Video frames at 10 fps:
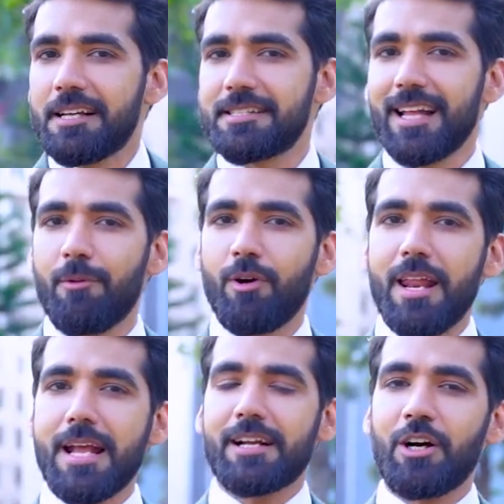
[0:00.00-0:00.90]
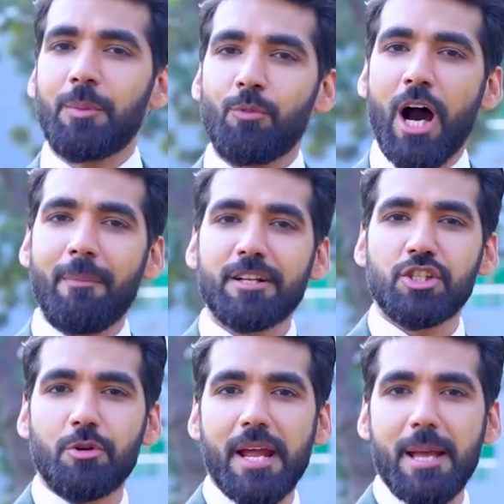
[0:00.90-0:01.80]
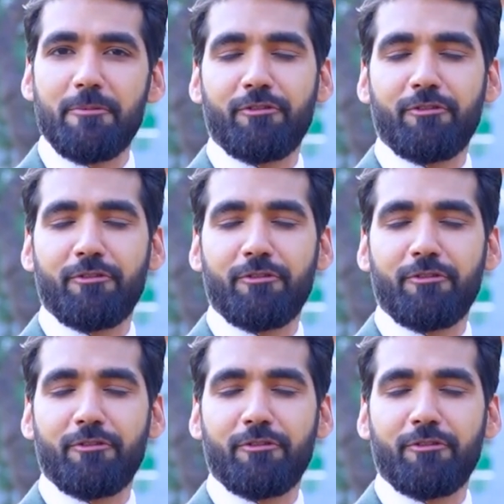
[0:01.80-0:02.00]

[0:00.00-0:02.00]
असलम मोहम्मद शुएब